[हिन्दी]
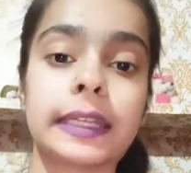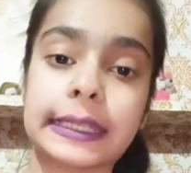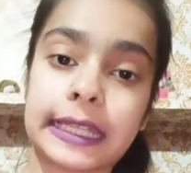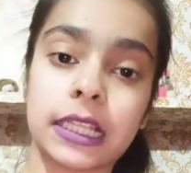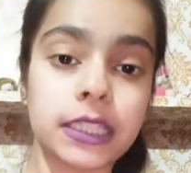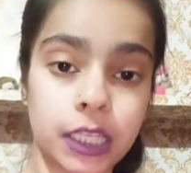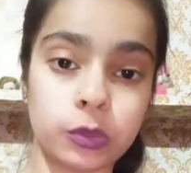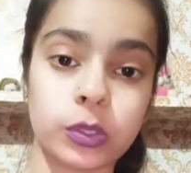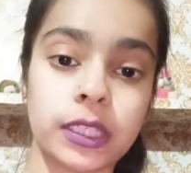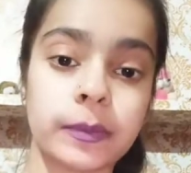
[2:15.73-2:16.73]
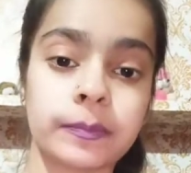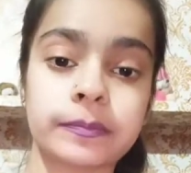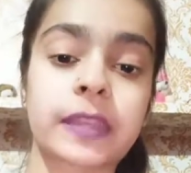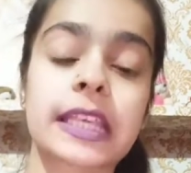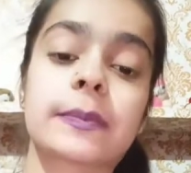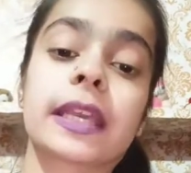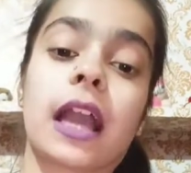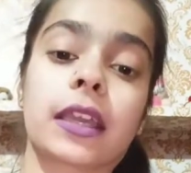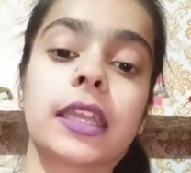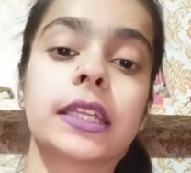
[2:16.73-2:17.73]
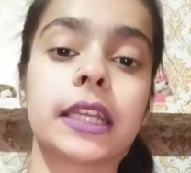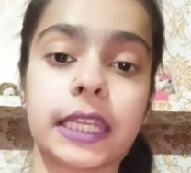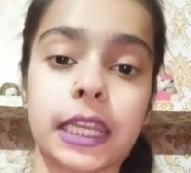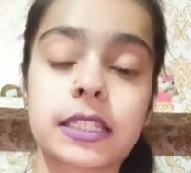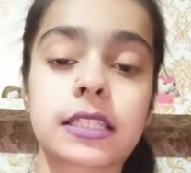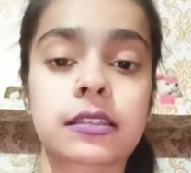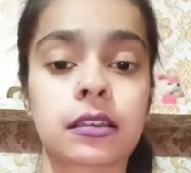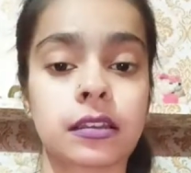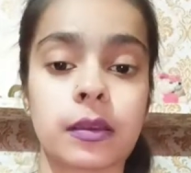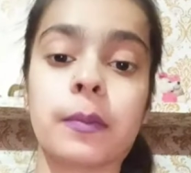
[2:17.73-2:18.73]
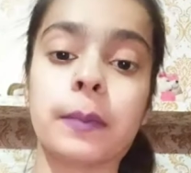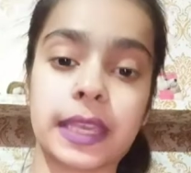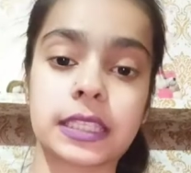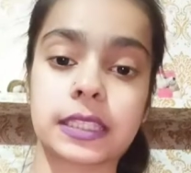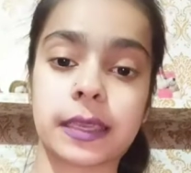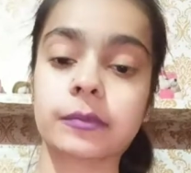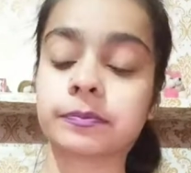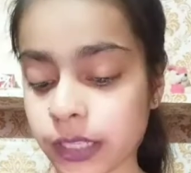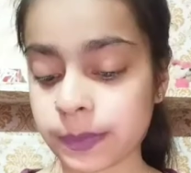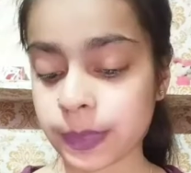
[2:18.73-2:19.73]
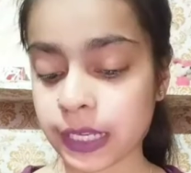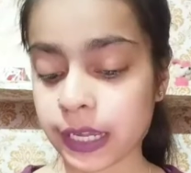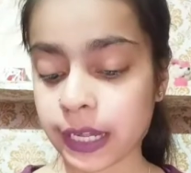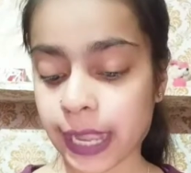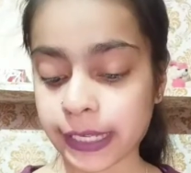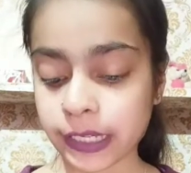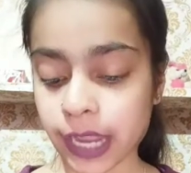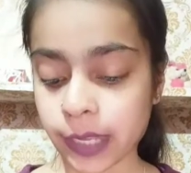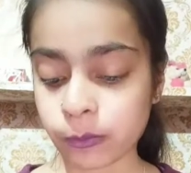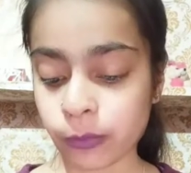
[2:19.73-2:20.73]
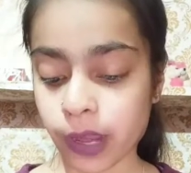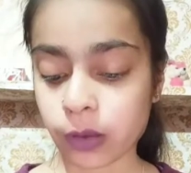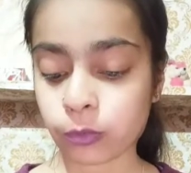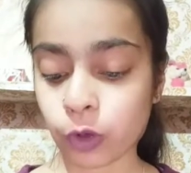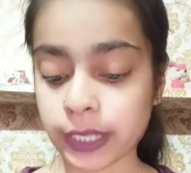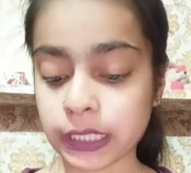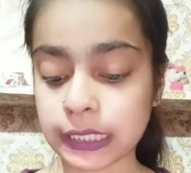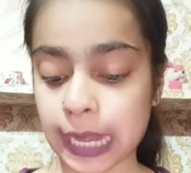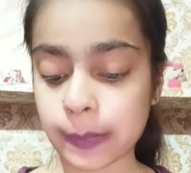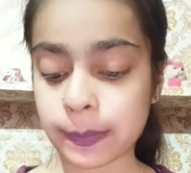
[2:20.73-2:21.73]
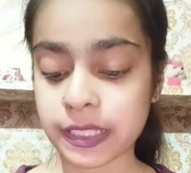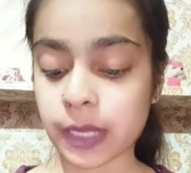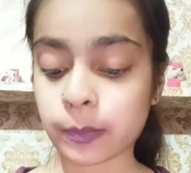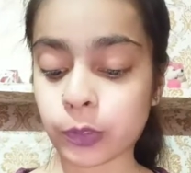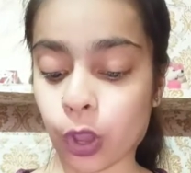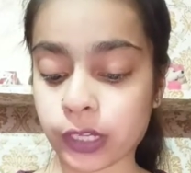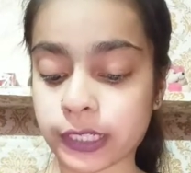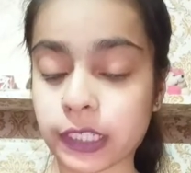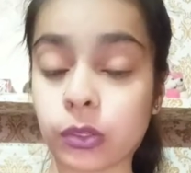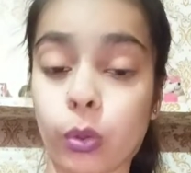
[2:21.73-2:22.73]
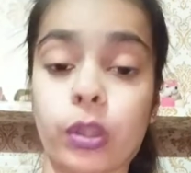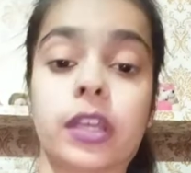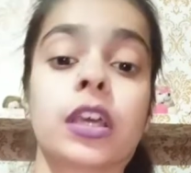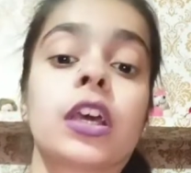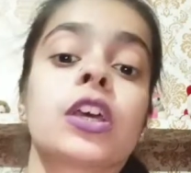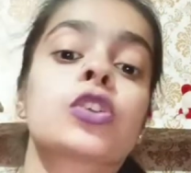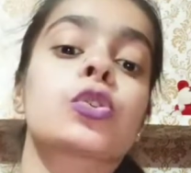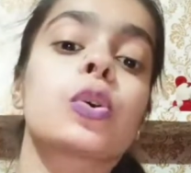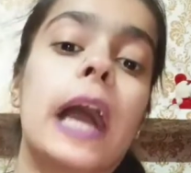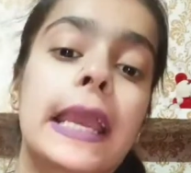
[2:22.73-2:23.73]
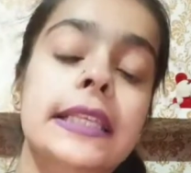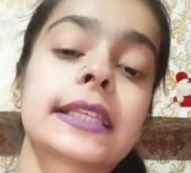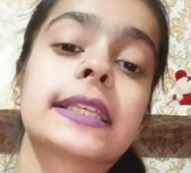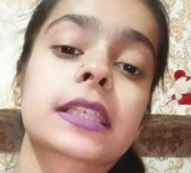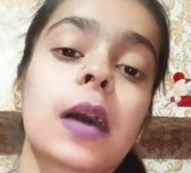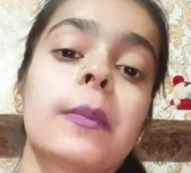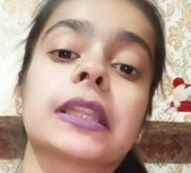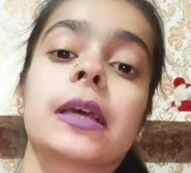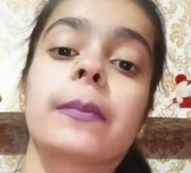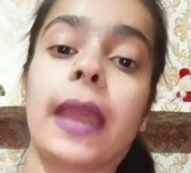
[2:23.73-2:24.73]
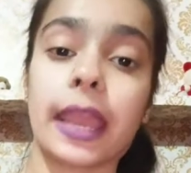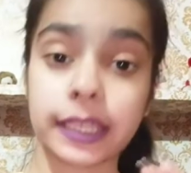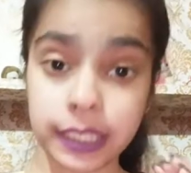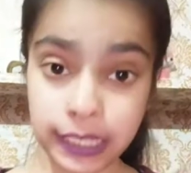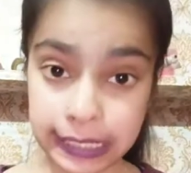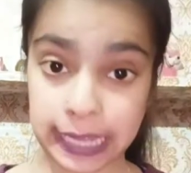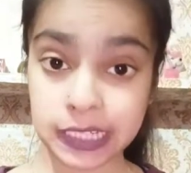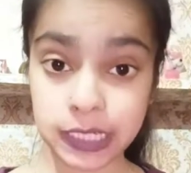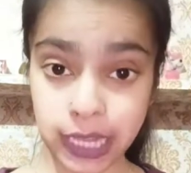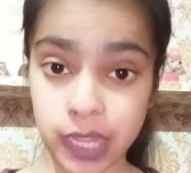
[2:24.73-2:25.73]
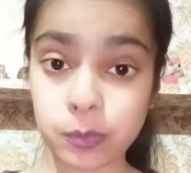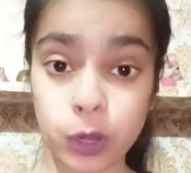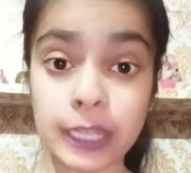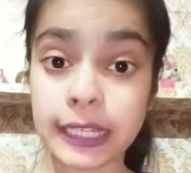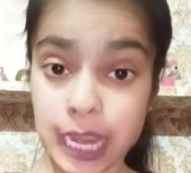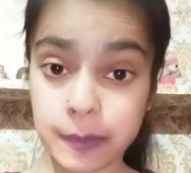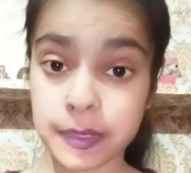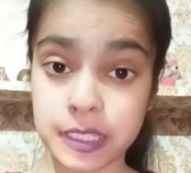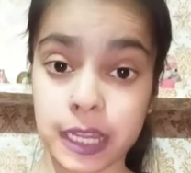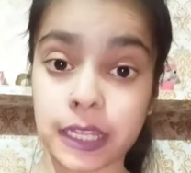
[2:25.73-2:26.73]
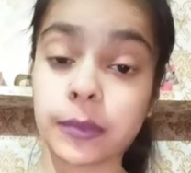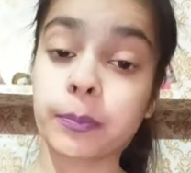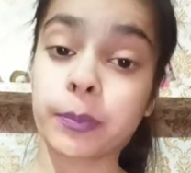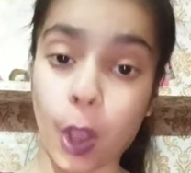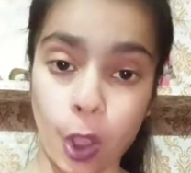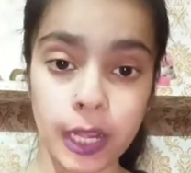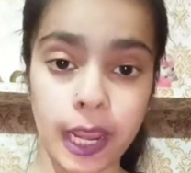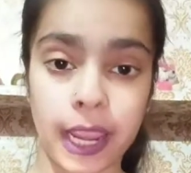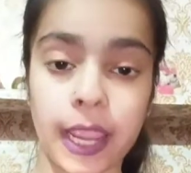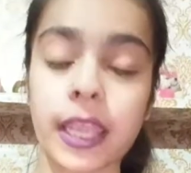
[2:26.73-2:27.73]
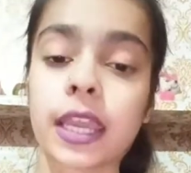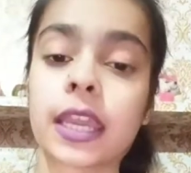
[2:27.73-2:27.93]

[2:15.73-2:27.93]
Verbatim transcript: डिटेल दे दूँगी कि इसमें क्या क्या इंग्रेडिएंट्स मिक्स्ड हैं इस पे लिखा नाइन्टी नाइन पॉइंट नाइन परसेंट प्योरिटी गोल्ड सो गाइज इसका मतलब है कि ये नाइन्टी नाइन पॉइंट नाइन परसेंट प्योर है